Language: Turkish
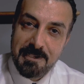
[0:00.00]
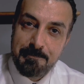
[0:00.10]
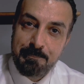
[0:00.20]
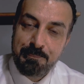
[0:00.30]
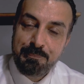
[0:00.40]

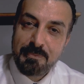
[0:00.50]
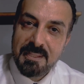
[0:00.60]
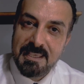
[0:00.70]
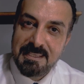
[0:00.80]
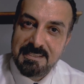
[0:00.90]
da
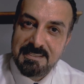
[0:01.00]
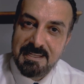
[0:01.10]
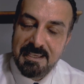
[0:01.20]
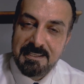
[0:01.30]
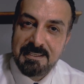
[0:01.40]

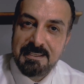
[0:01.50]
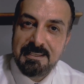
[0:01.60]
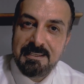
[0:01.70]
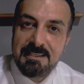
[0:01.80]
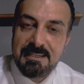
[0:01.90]
yine
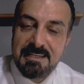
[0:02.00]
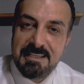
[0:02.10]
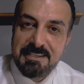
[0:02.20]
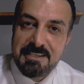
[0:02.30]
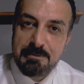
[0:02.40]

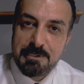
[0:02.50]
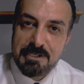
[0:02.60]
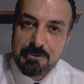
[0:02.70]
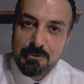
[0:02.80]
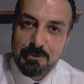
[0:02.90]
linke
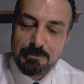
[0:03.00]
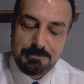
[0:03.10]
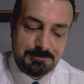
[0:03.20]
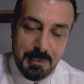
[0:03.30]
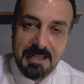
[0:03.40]

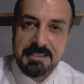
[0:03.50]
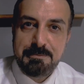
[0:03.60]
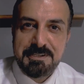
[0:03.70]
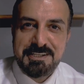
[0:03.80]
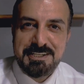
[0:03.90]
bırakıyorum.
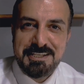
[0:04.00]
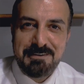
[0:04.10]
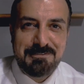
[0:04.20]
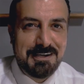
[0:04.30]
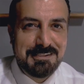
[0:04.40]
Belki bir
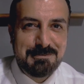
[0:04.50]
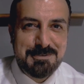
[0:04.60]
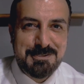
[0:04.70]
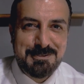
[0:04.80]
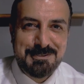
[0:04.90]
kişiye
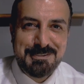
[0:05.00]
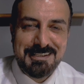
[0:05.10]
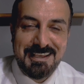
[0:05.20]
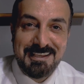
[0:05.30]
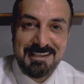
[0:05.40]
faydamız olur
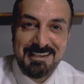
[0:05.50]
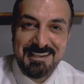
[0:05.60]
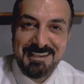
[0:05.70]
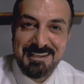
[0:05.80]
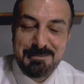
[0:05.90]
diye.
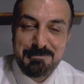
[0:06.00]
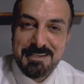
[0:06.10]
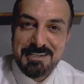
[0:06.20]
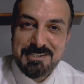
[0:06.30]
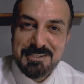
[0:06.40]

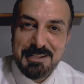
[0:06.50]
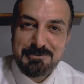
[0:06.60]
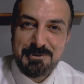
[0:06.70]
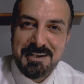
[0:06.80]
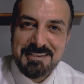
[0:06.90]
Bir
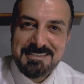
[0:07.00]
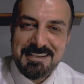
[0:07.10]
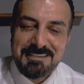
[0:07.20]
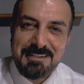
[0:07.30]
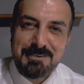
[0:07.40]
kişiden dua
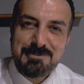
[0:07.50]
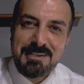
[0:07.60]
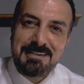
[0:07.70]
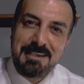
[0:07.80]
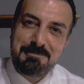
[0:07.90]
alsak ne
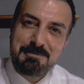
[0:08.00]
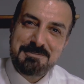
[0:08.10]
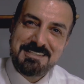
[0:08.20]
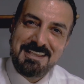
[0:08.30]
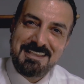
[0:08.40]
güzel.
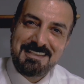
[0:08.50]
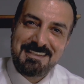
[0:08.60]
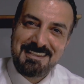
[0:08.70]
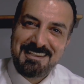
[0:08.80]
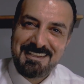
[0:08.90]
Hepimize
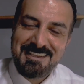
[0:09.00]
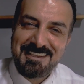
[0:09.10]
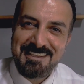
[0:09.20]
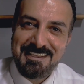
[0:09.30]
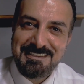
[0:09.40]

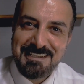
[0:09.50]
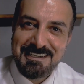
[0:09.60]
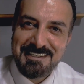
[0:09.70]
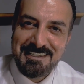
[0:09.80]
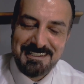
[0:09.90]

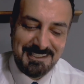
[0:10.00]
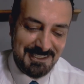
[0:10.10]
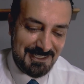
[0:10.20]
yeterli.